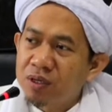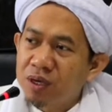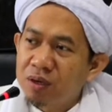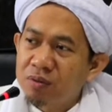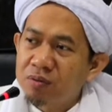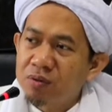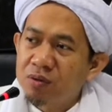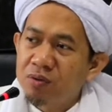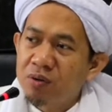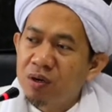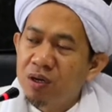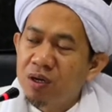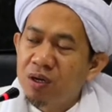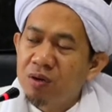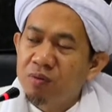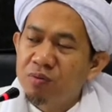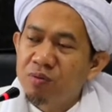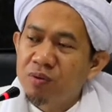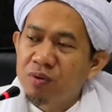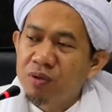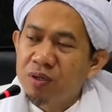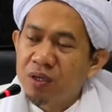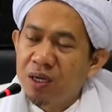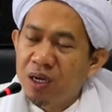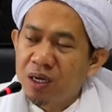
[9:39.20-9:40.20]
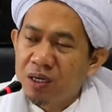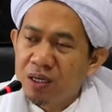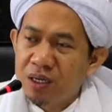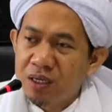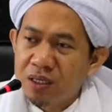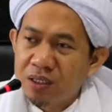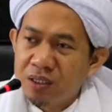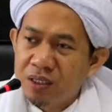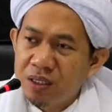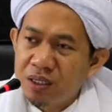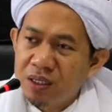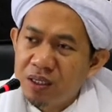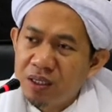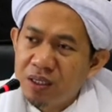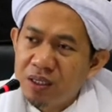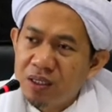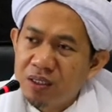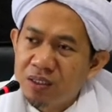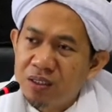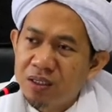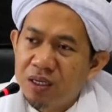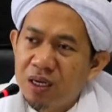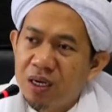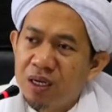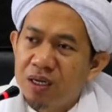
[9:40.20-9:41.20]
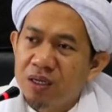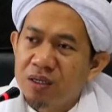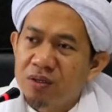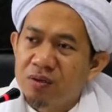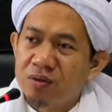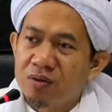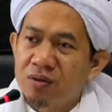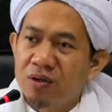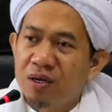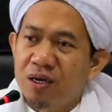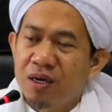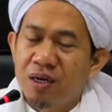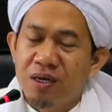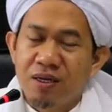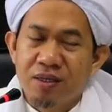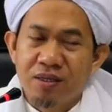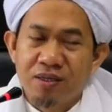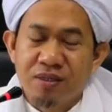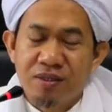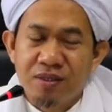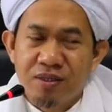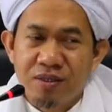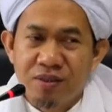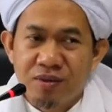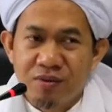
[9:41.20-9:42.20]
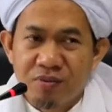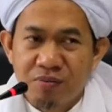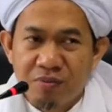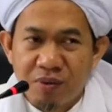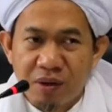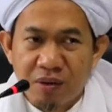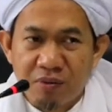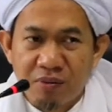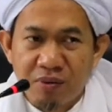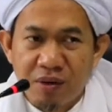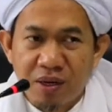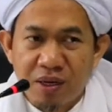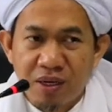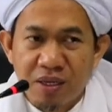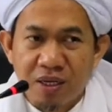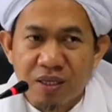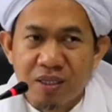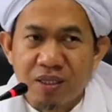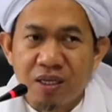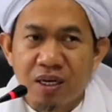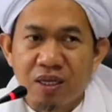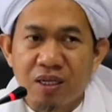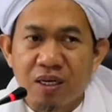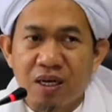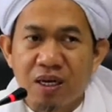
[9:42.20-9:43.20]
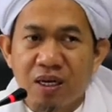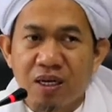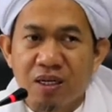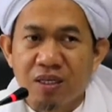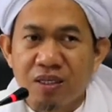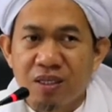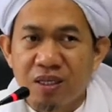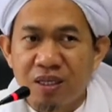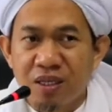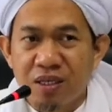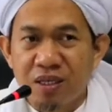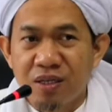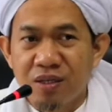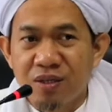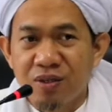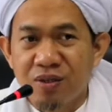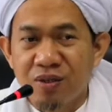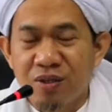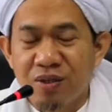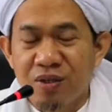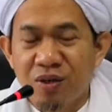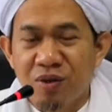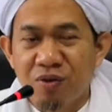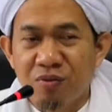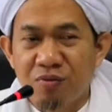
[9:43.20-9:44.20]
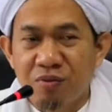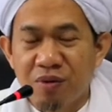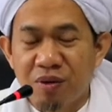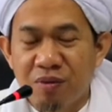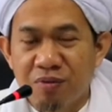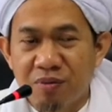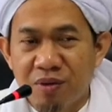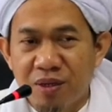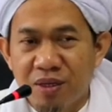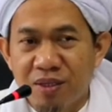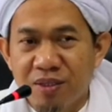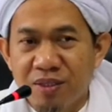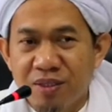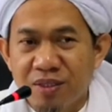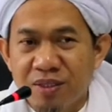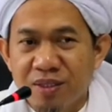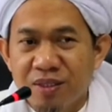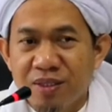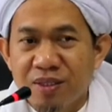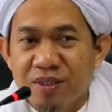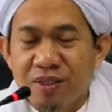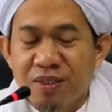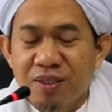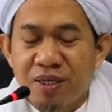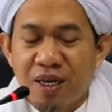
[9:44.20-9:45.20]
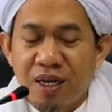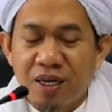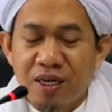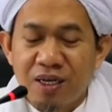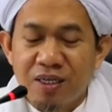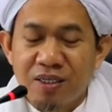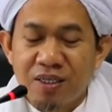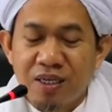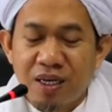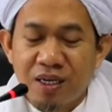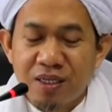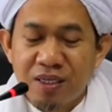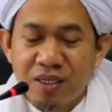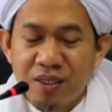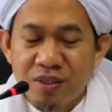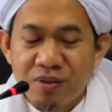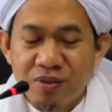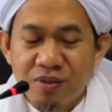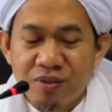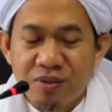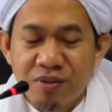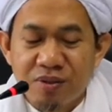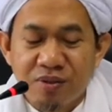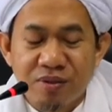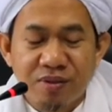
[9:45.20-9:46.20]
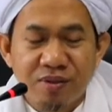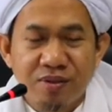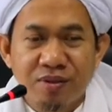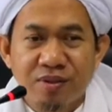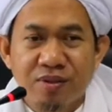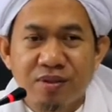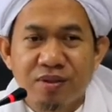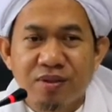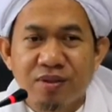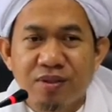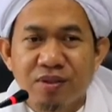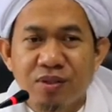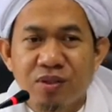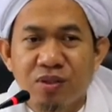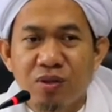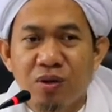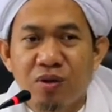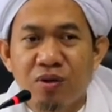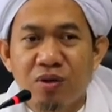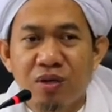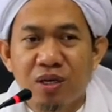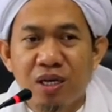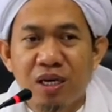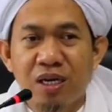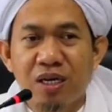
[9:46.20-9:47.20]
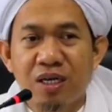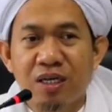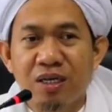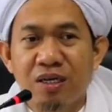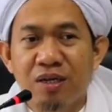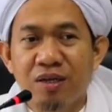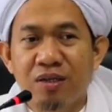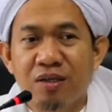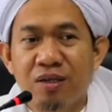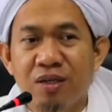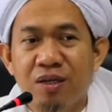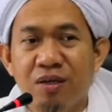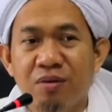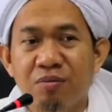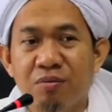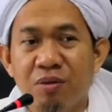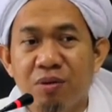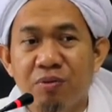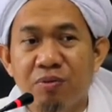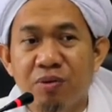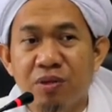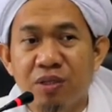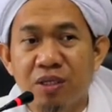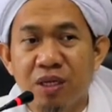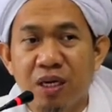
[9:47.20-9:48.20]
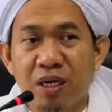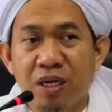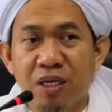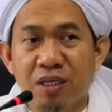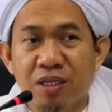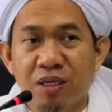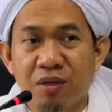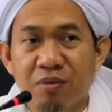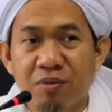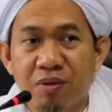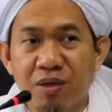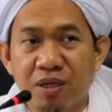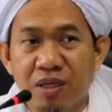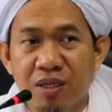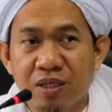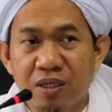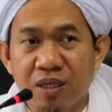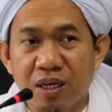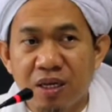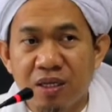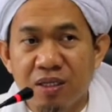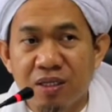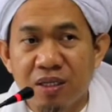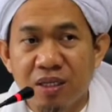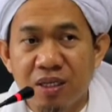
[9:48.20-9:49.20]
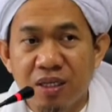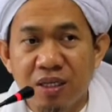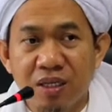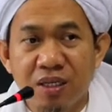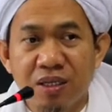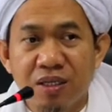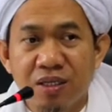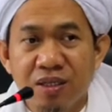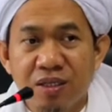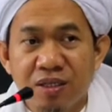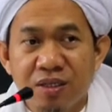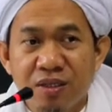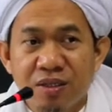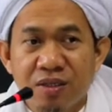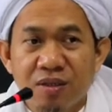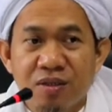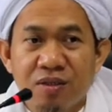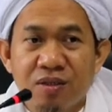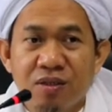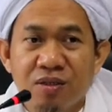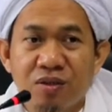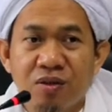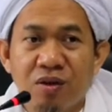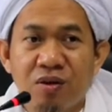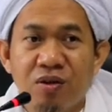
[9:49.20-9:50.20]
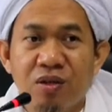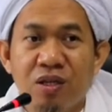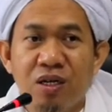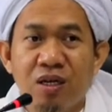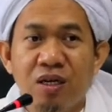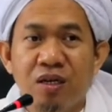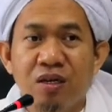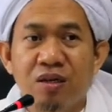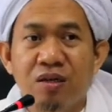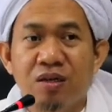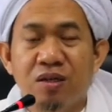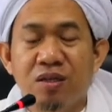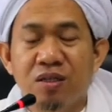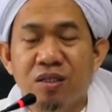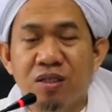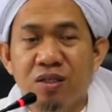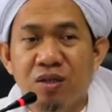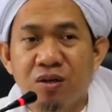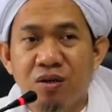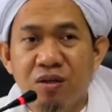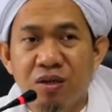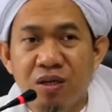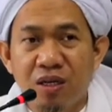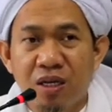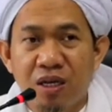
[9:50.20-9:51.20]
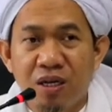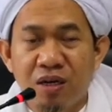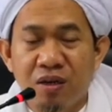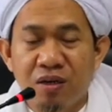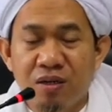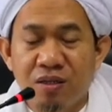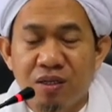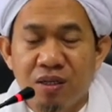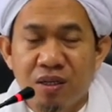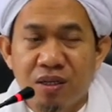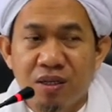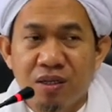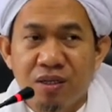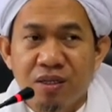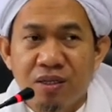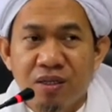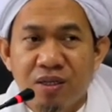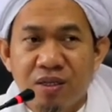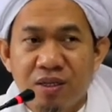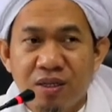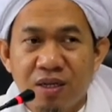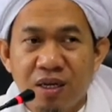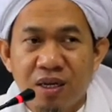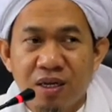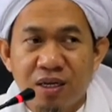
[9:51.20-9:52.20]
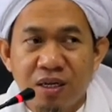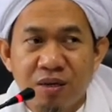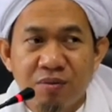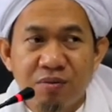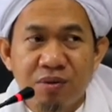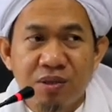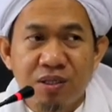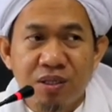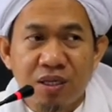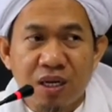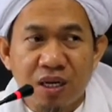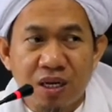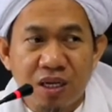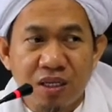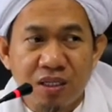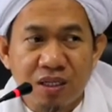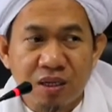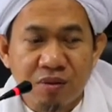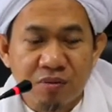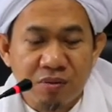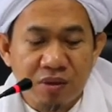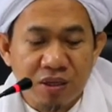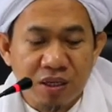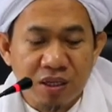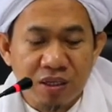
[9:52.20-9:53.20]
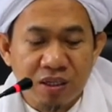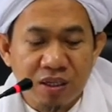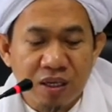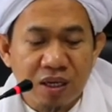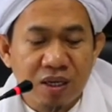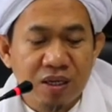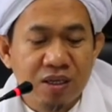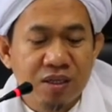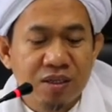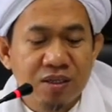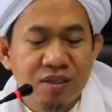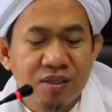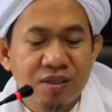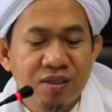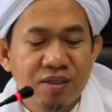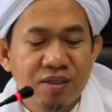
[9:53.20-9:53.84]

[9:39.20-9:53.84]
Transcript: kamu walaupun enggak ngerti isi Al-Qur'an umpama kita enggak ngerti isinya umpama nangis aja tuh seolah Allah berbicara sama kita sedih seolah seolah Allah lagi bicara sama kita